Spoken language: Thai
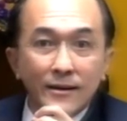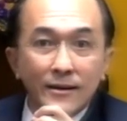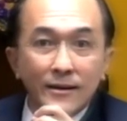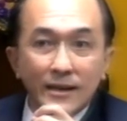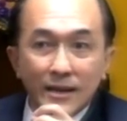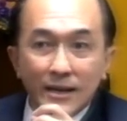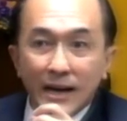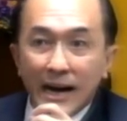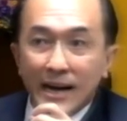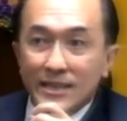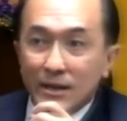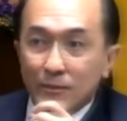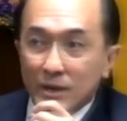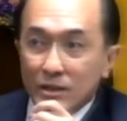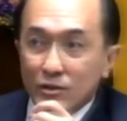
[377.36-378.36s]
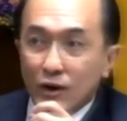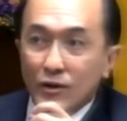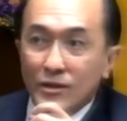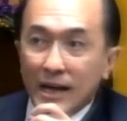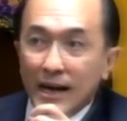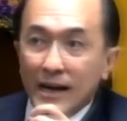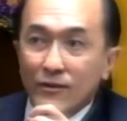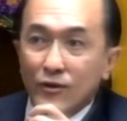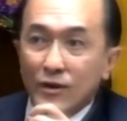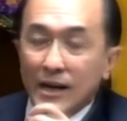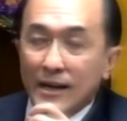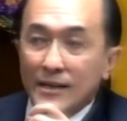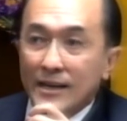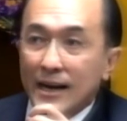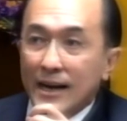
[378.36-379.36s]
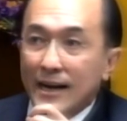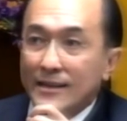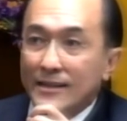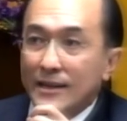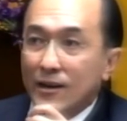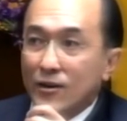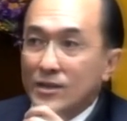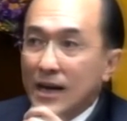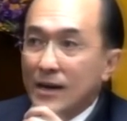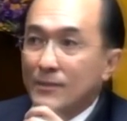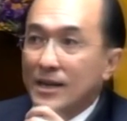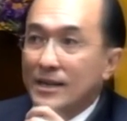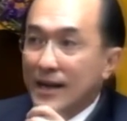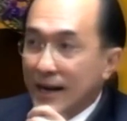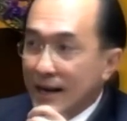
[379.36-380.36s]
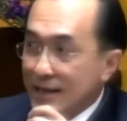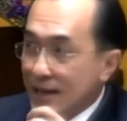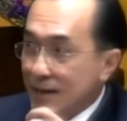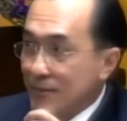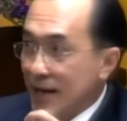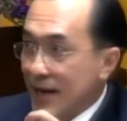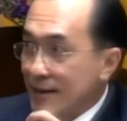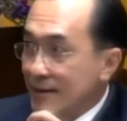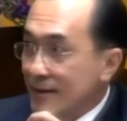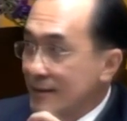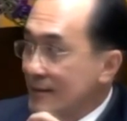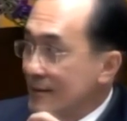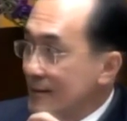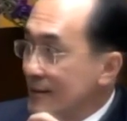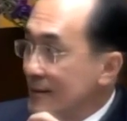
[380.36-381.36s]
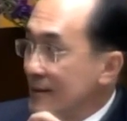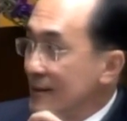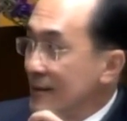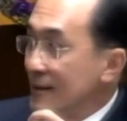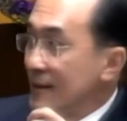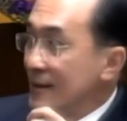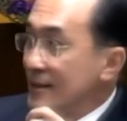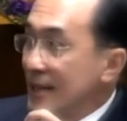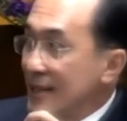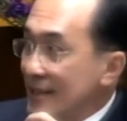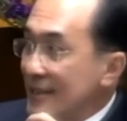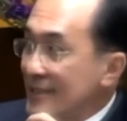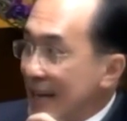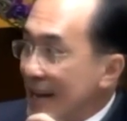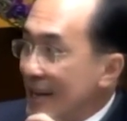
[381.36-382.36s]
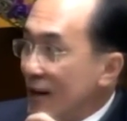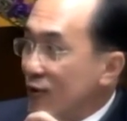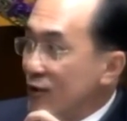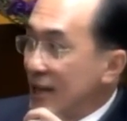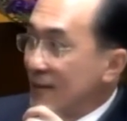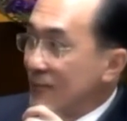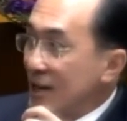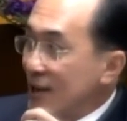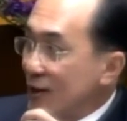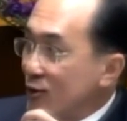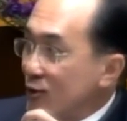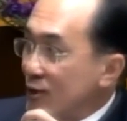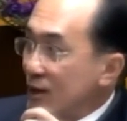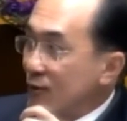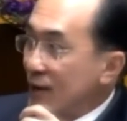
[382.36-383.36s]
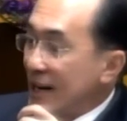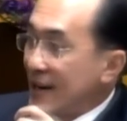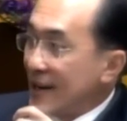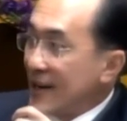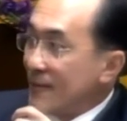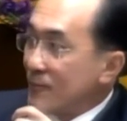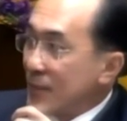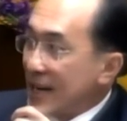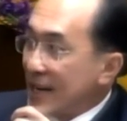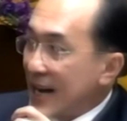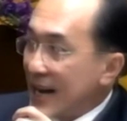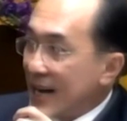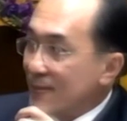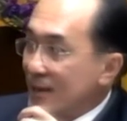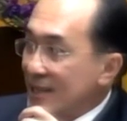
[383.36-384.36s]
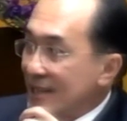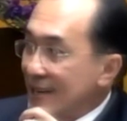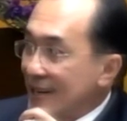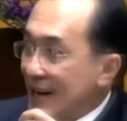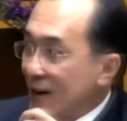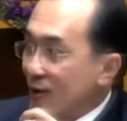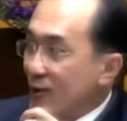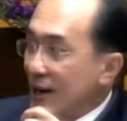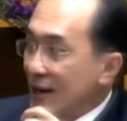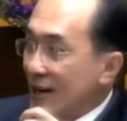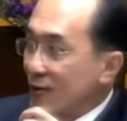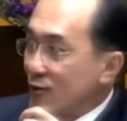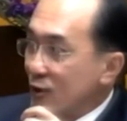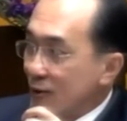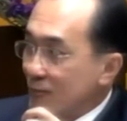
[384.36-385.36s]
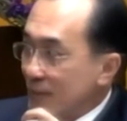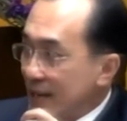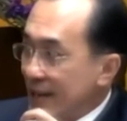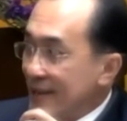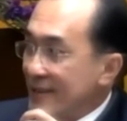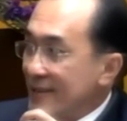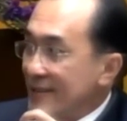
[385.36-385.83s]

หรืออาจจะเป็นช่องทางของการขายที่เราสามารถขายได้แพงขึ้น สิ่งต่างๆเหล่านี้มันก็อยู่ที่ว่าปัญหามาถึงเราแล้วเราต้องเปลี่ยน